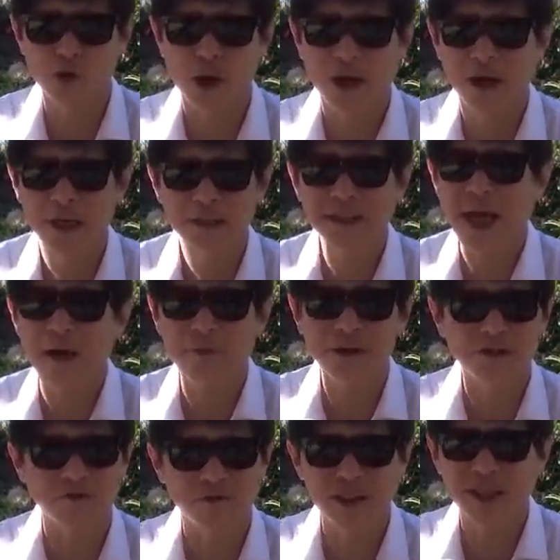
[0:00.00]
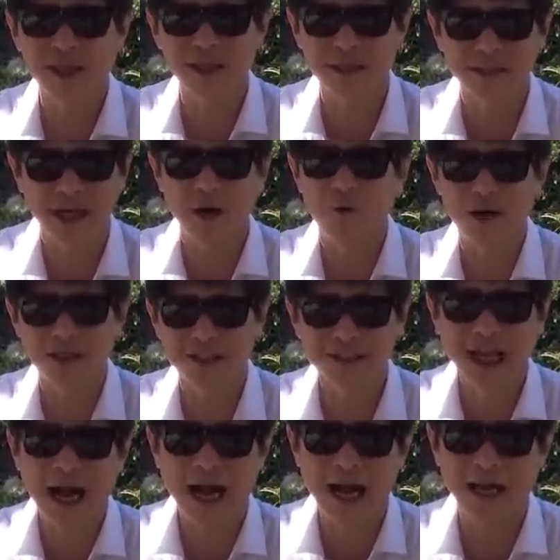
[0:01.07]
碎，大会主席台上讲话是
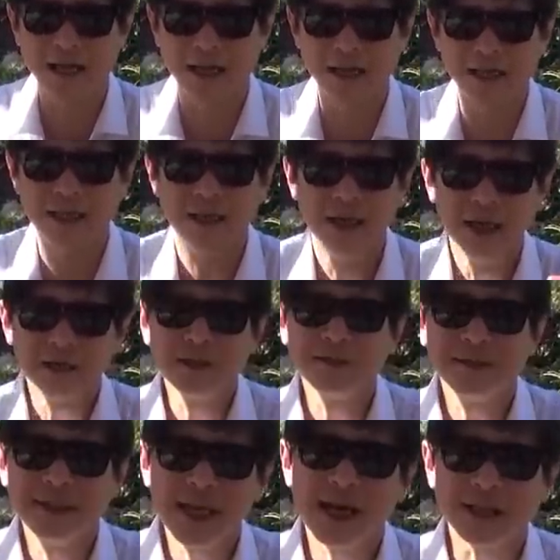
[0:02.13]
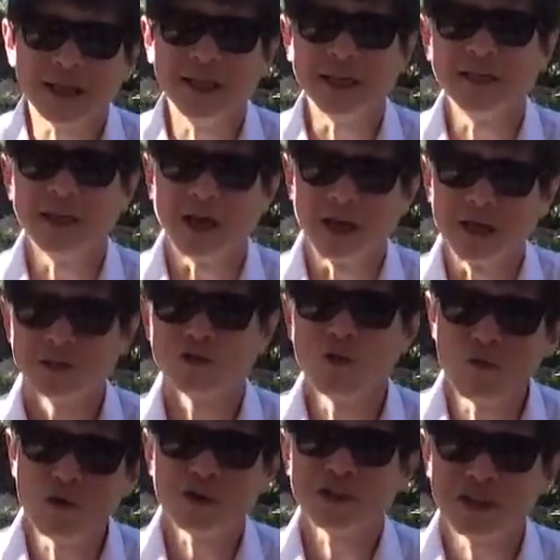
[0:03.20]
大汗淋。都这样的领导人，
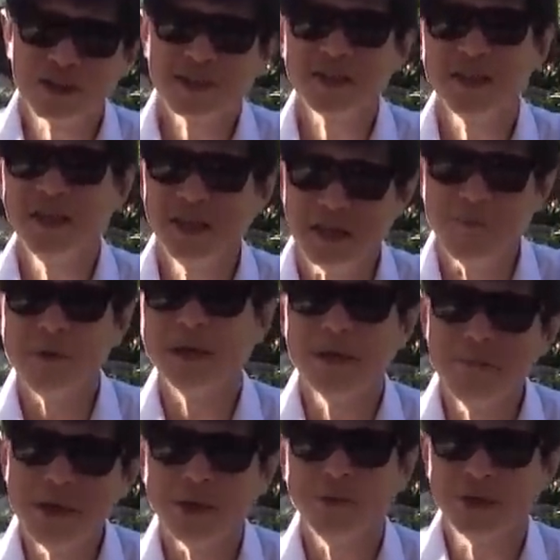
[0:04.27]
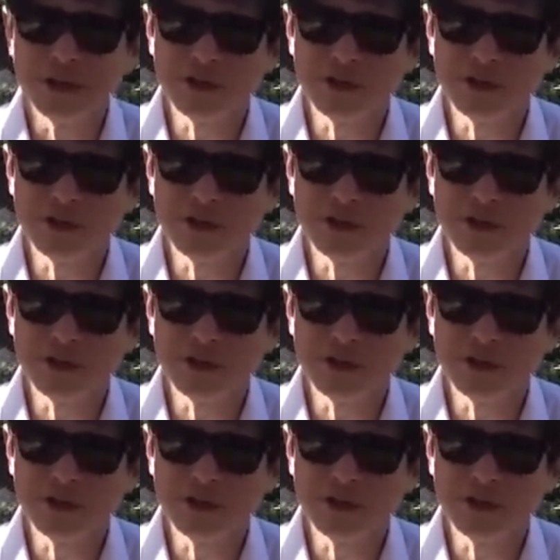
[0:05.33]
中国十四亿人民的命运